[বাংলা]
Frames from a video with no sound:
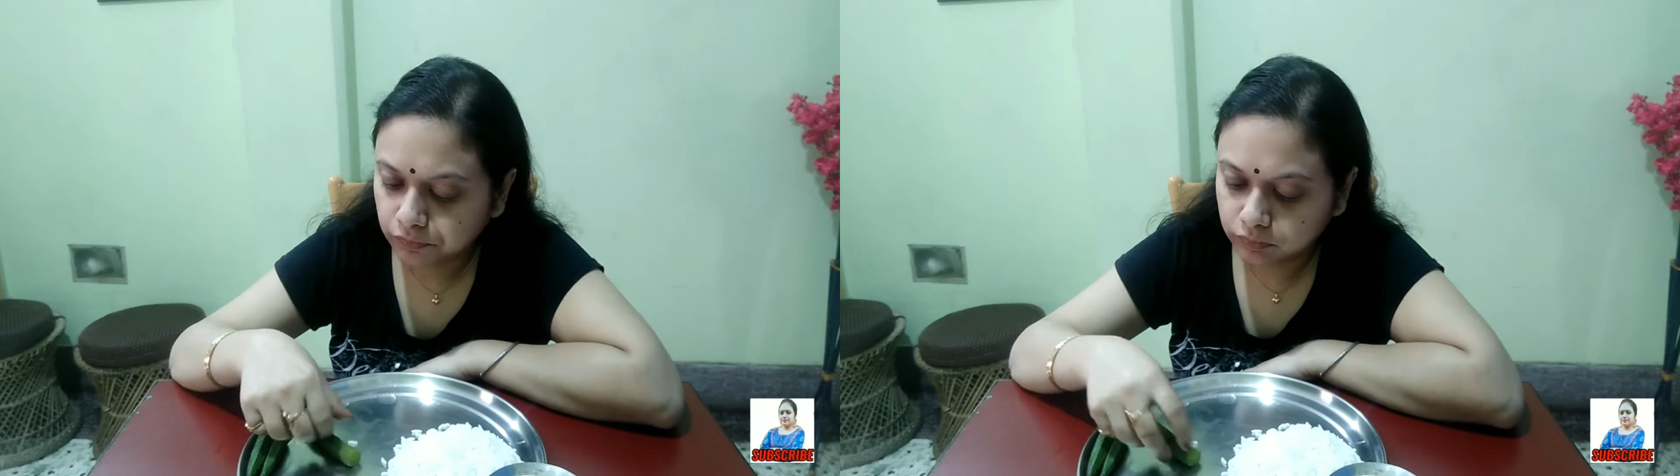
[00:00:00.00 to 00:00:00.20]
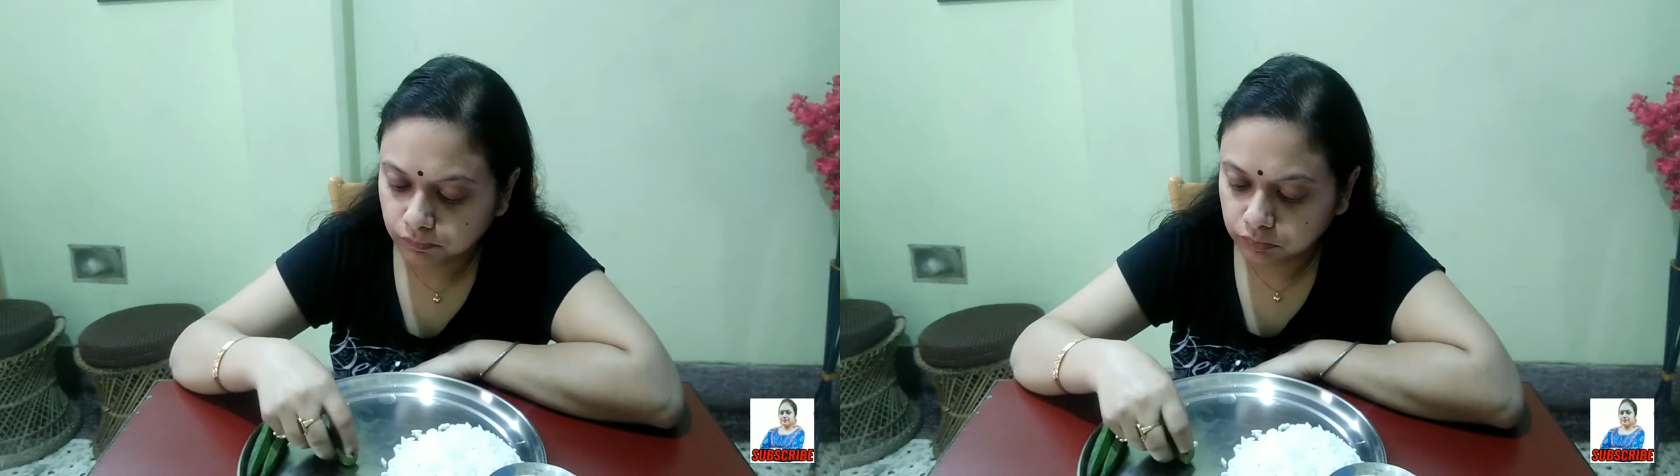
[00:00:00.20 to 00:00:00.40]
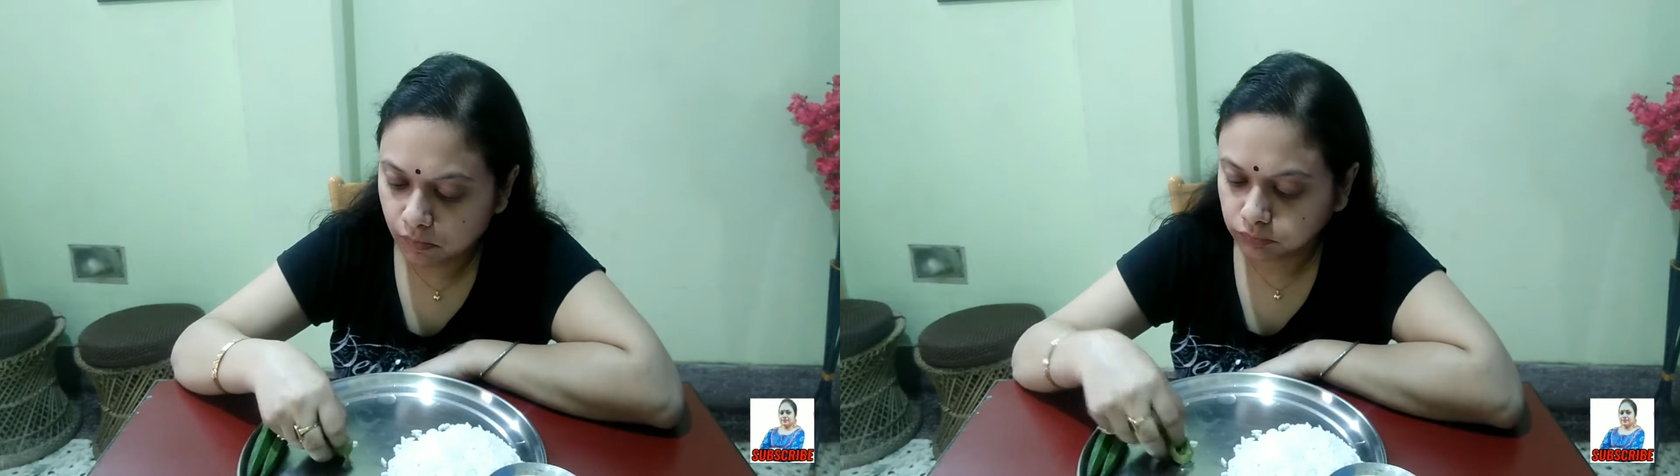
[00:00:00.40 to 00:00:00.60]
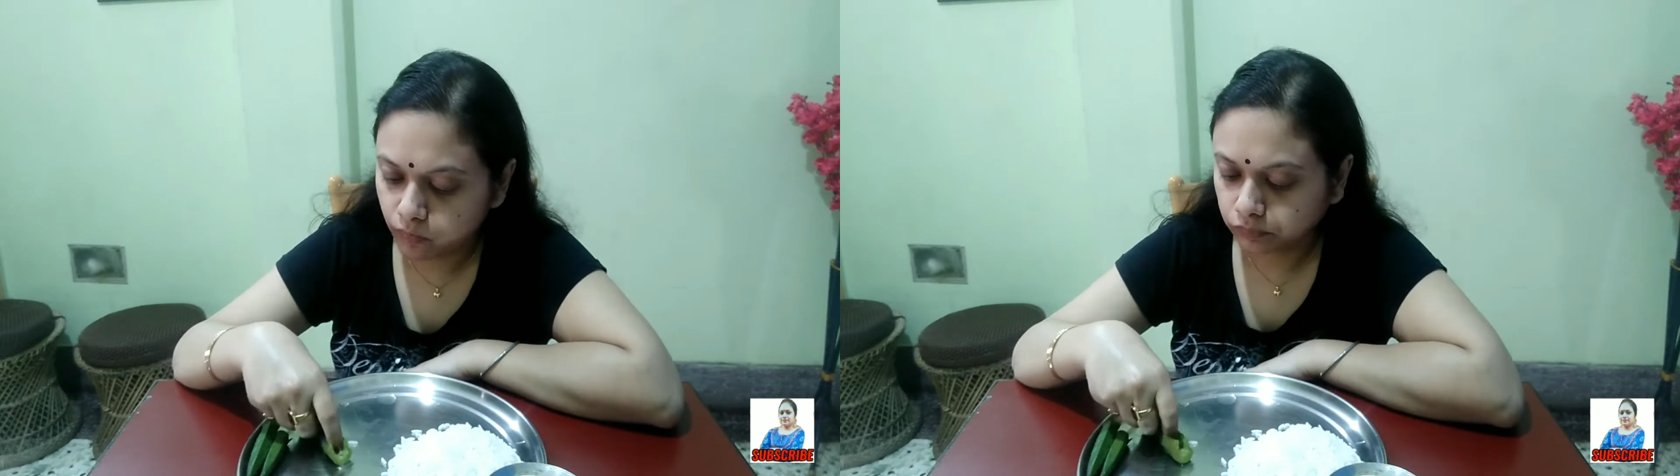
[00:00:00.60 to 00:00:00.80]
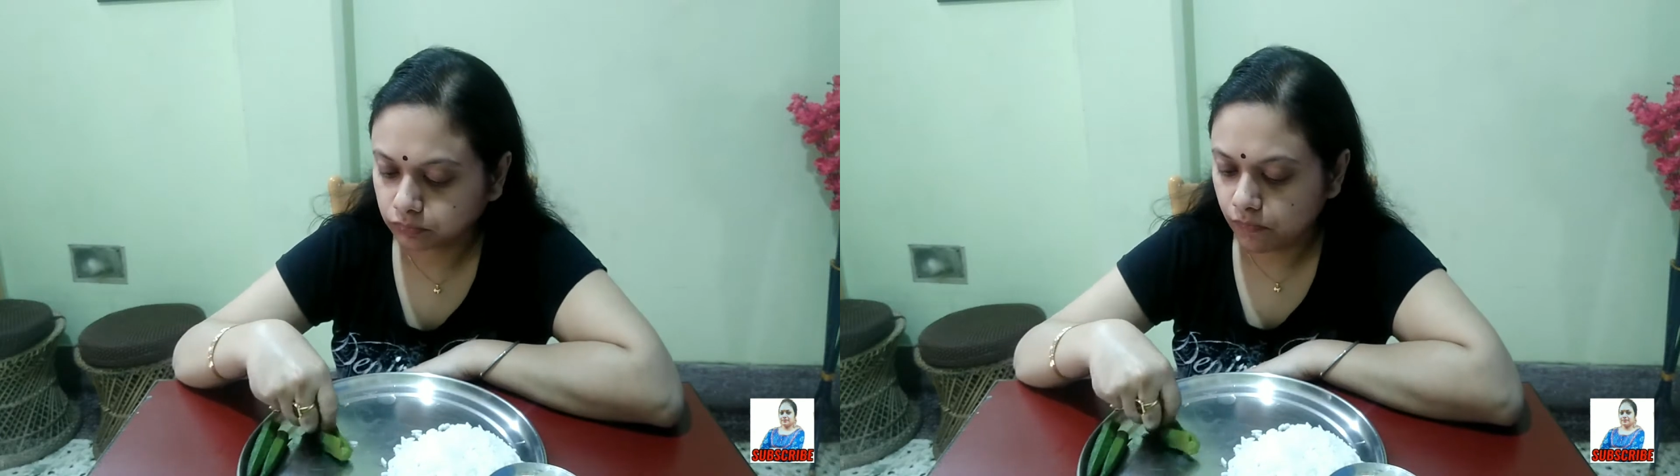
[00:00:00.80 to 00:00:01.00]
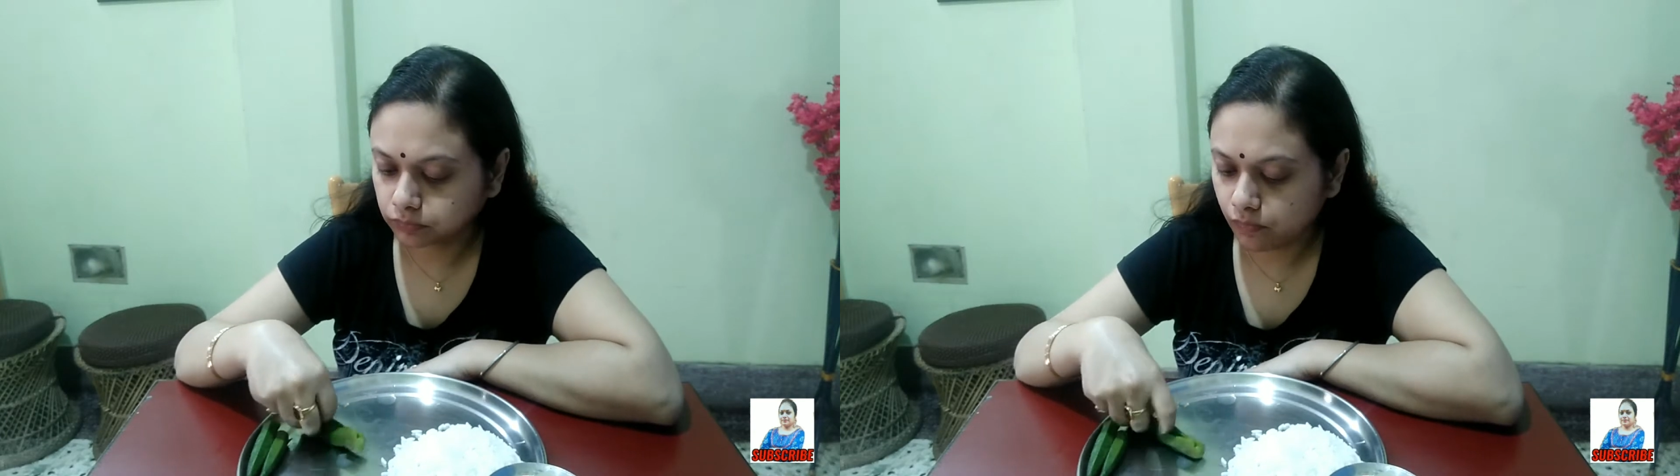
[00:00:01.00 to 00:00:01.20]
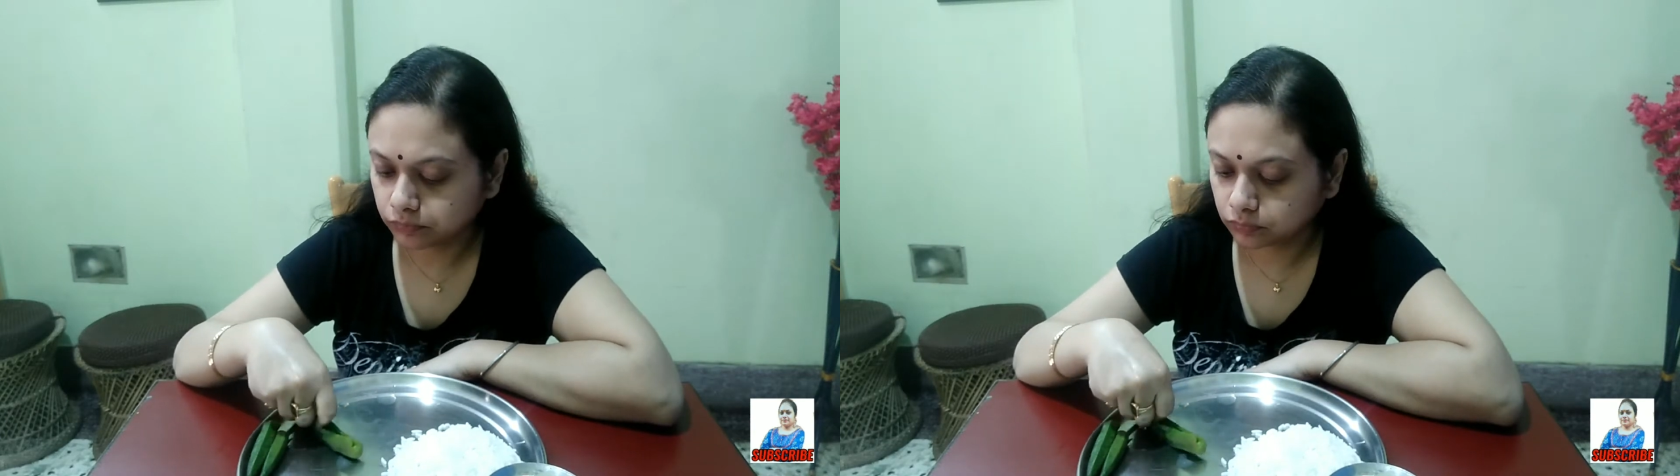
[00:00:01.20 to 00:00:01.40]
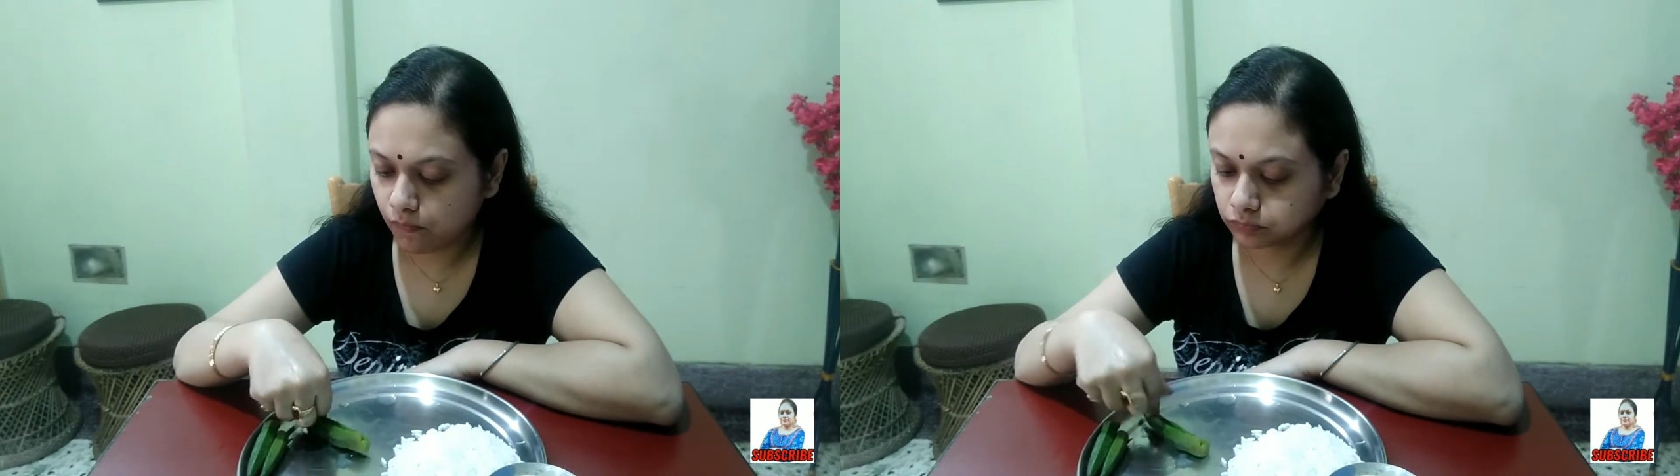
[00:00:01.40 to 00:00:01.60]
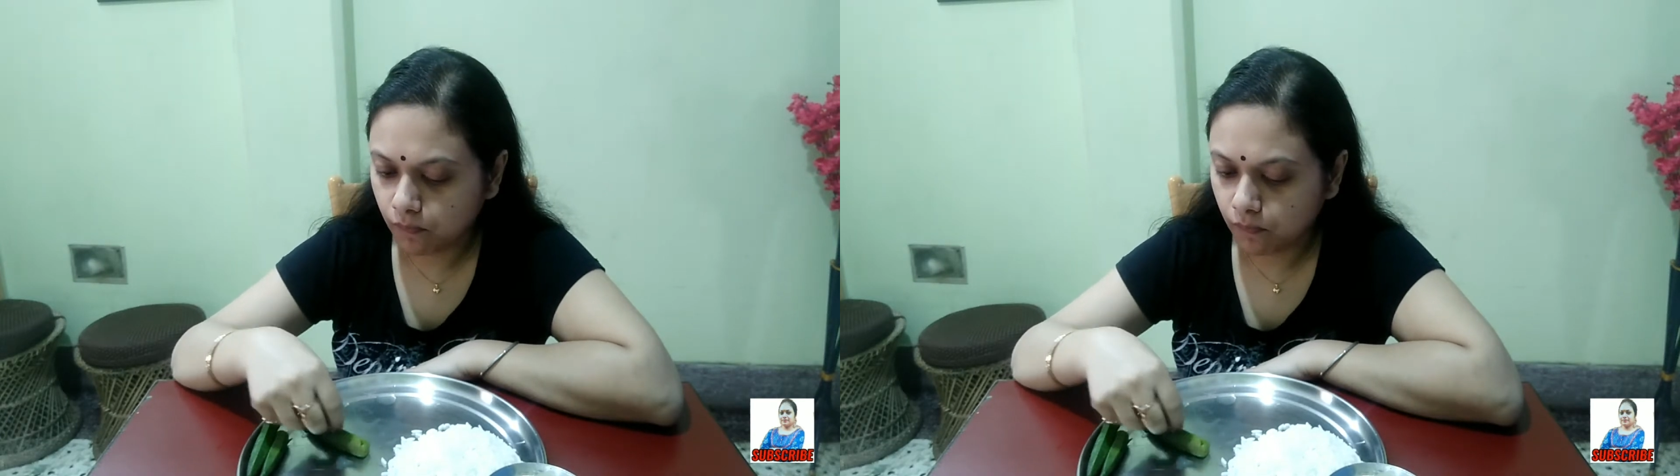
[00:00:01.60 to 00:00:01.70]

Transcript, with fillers: সত্য তবে আমি